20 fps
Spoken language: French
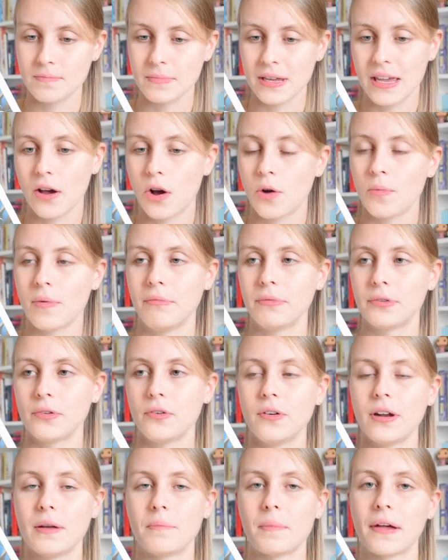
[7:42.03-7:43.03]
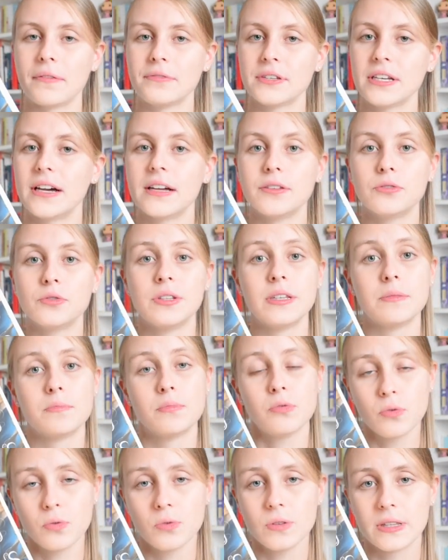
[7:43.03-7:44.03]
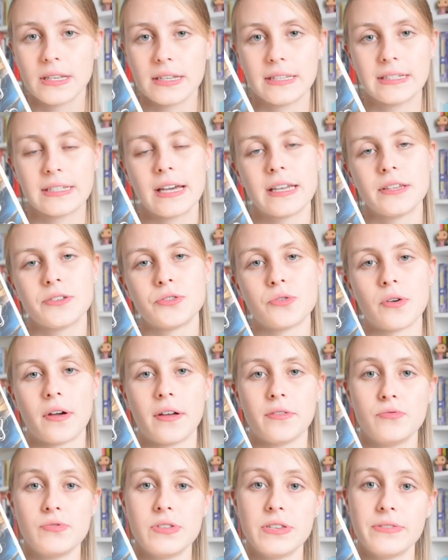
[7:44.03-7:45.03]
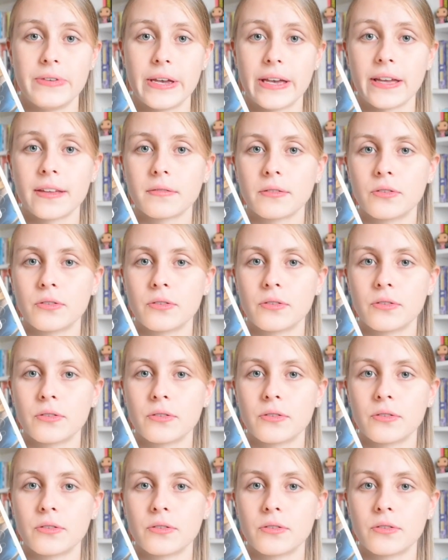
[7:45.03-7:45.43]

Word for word: mais en même temps elle parvient à donner beaucoup de détails sur un univers